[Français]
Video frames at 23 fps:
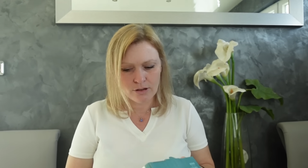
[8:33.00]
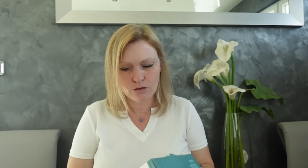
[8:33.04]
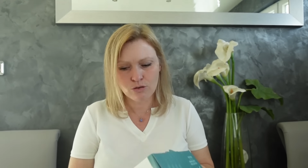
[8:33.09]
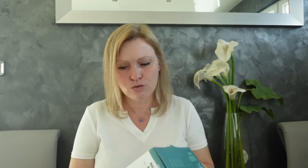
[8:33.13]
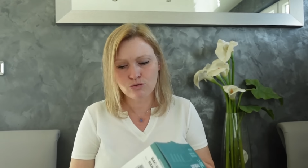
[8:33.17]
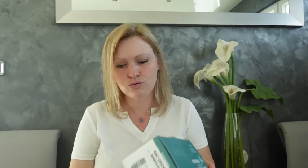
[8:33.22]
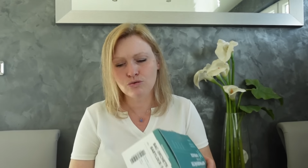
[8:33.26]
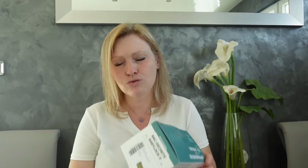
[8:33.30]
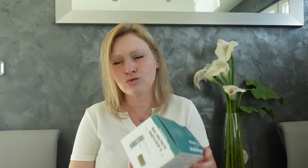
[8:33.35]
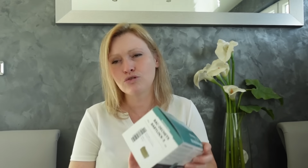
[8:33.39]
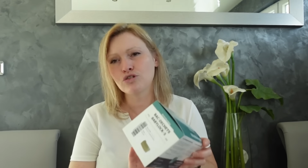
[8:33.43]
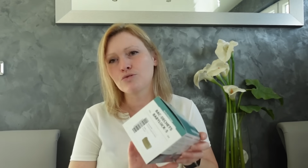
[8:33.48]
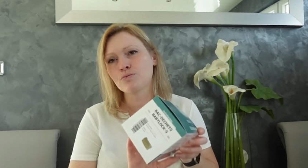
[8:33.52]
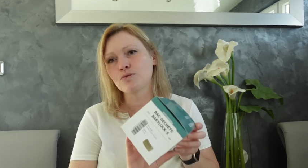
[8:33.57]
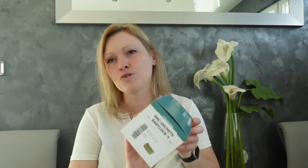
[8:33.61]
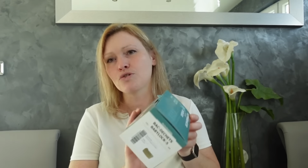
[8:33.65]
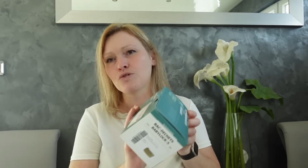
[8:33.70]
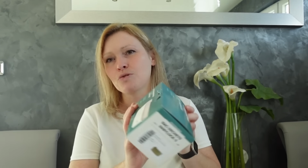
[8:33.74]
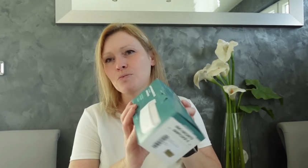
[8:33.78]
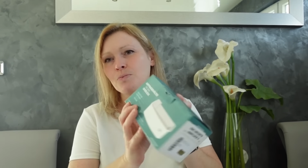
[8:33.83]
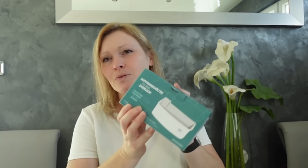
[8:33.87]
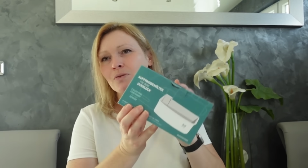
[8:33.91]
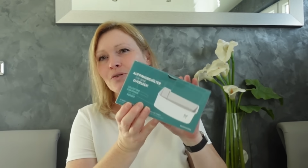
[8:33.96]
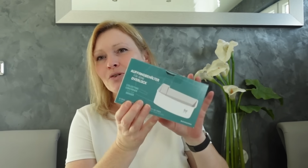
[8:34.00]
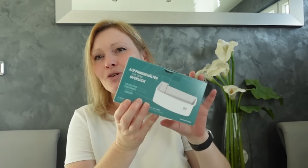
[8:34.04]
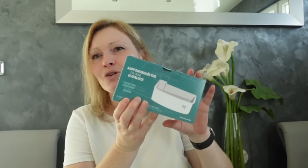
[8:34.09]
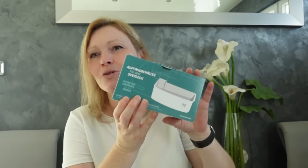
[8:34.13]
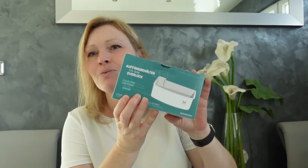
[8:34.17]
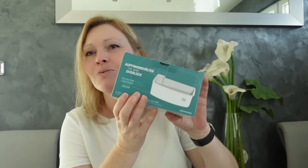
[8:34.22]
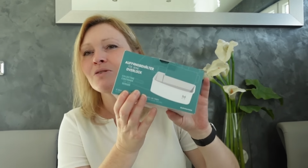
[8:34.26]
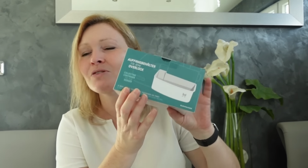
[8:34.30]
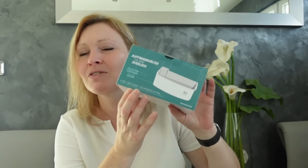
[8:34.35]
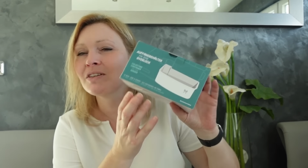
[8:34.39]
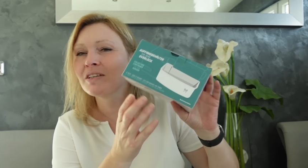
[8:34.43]
Donc du coup je me suis
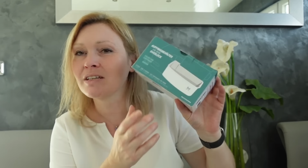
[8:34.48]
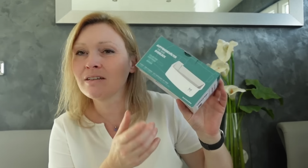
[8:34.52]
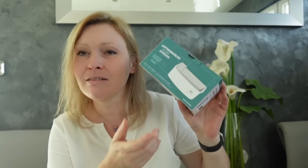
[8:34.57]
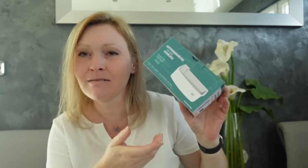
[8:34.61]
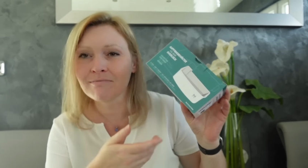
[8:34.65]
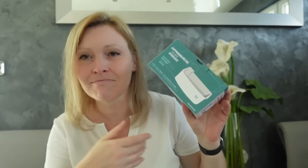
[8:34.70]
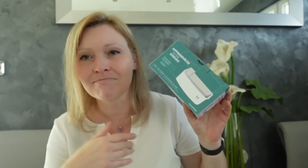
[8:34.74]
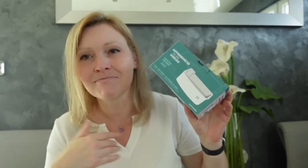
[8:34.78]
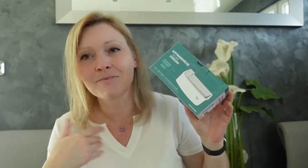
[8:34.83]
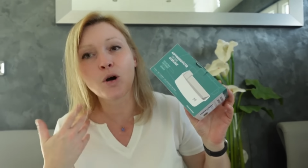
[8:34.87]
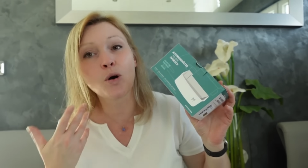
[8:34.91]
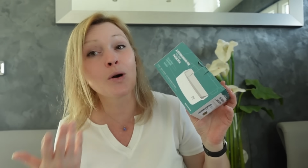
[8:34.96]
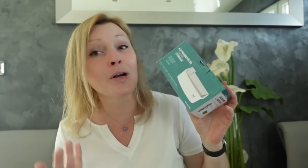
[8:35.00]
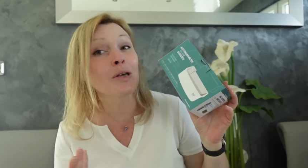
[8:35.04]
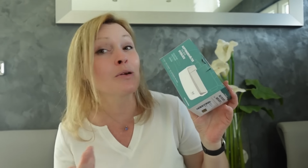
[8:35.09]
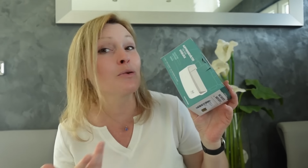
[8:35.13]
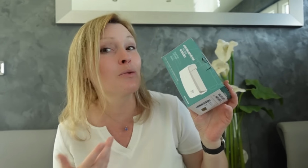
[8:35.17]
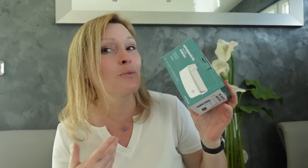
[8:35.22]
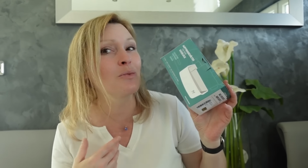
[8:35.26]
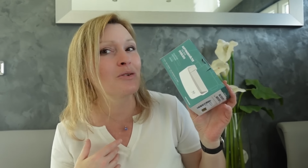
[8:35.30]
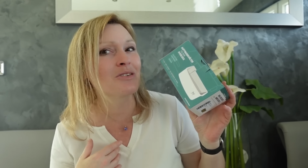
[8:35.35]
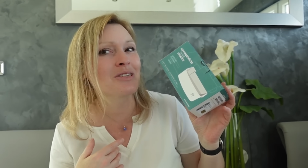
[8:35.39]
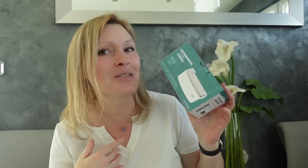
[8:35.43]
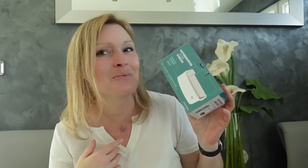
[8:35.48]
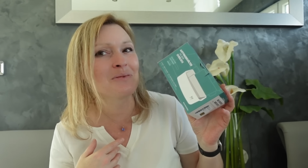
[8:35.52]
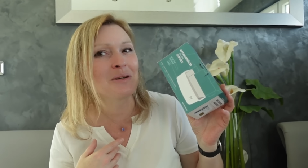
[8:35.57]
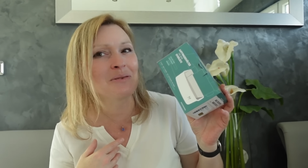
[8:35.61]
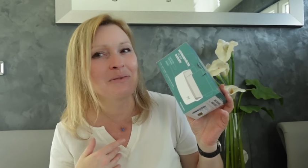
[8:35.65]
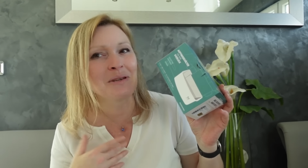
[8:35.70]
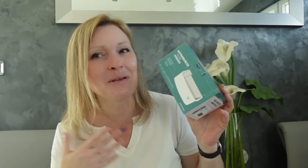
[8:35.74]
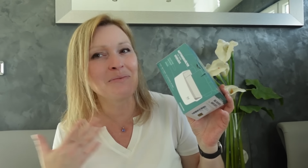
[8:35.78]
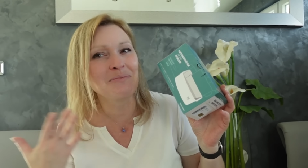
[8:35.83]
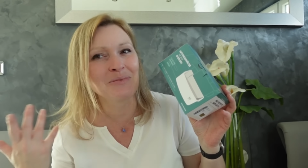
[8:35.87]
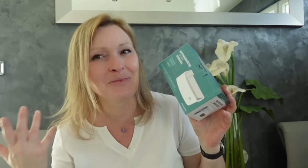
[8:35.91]
commandé en récompense à
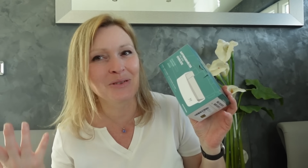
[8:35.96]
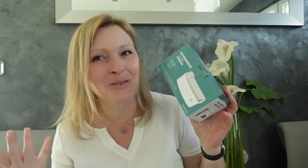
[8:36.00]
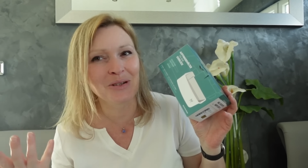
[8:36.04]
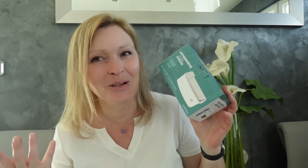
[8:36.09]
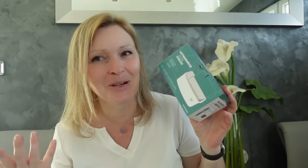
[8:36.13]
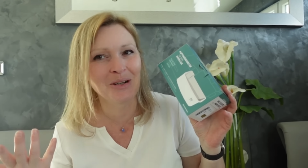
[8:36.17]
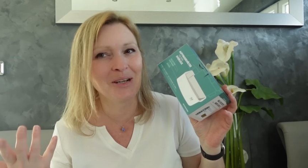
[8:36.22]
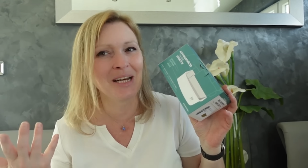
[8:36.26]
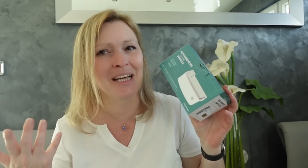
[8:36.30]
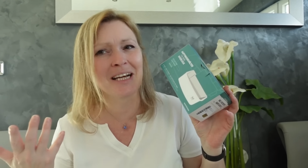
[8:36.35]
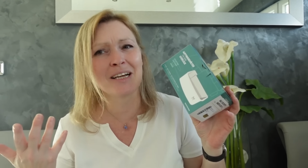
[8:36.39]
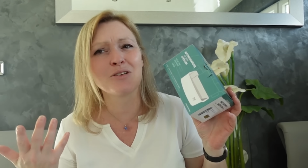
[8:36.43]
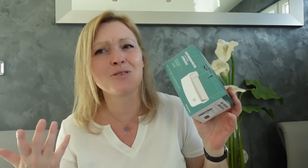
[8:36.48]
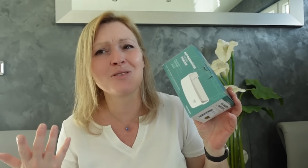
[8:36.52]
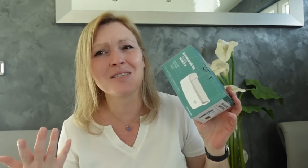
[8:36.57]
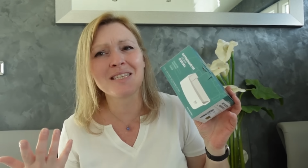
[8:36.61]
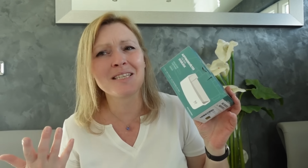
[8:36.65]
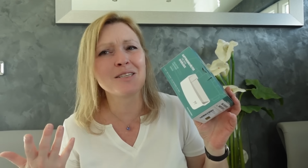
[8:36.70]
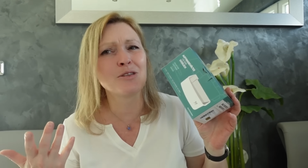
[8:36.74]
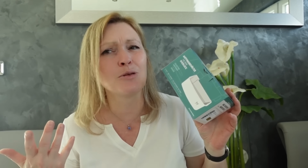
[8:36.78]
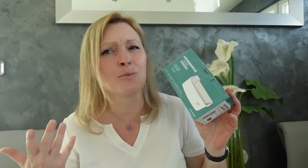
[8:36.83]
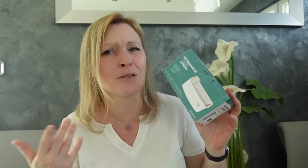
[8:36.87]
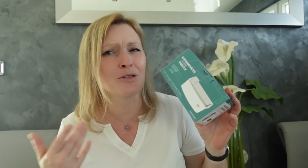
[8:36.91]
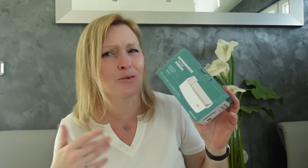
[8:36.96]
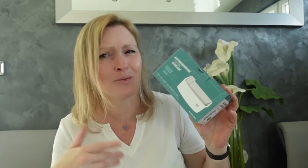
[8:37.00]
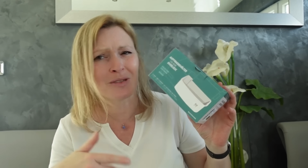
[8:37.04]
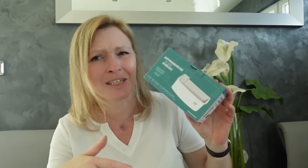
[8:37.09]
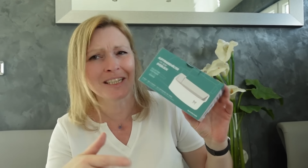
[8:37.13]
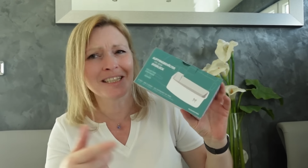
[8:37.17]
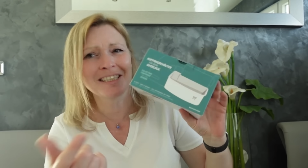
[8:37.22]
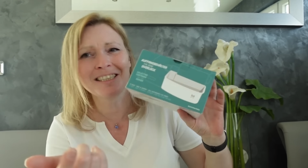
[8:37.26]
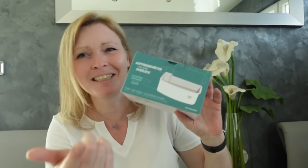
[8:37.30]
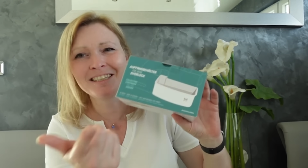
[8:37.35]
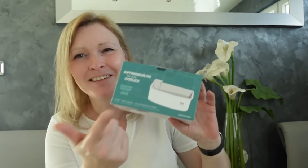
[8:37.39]
moi-même pour euh, la réussite de mes
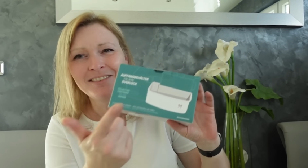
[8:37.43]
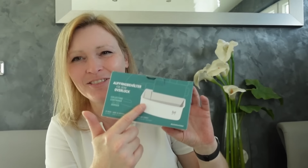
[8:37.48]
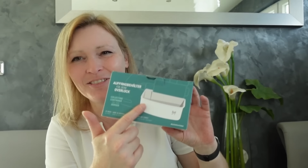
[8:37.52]
objectifs,